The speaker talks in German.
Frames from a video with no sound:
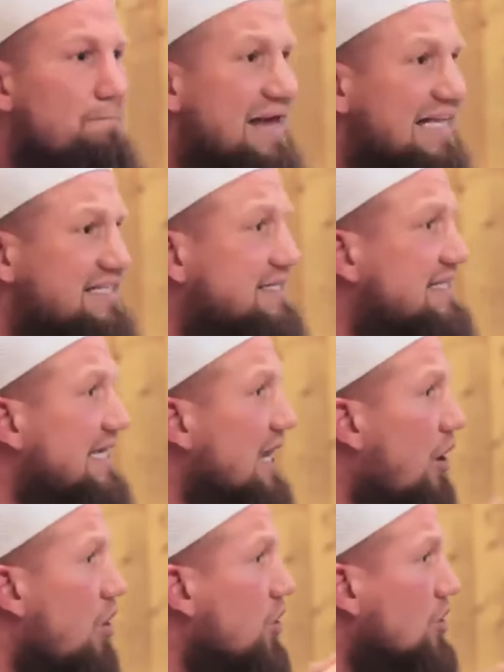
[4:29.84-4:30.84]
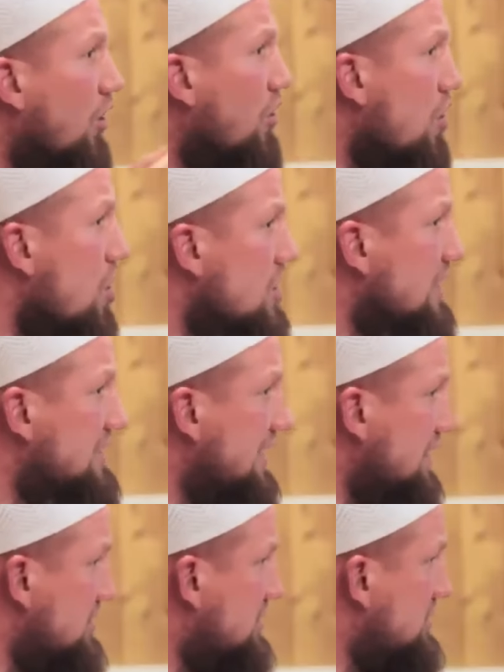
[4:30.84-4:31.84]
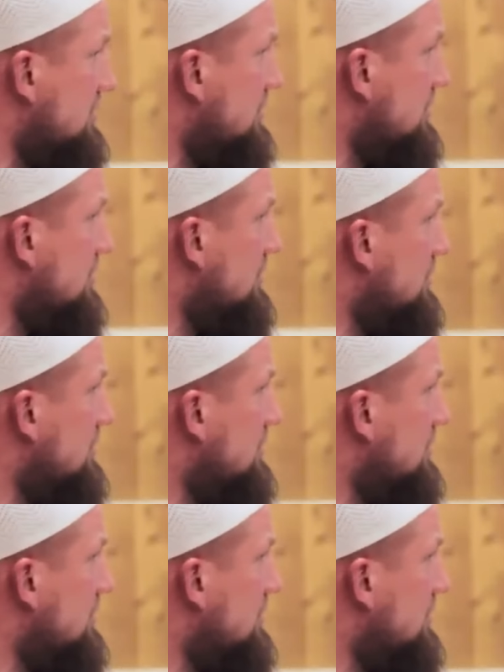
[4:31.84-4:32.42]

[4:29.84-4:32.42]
Mit dir oder ohne dich.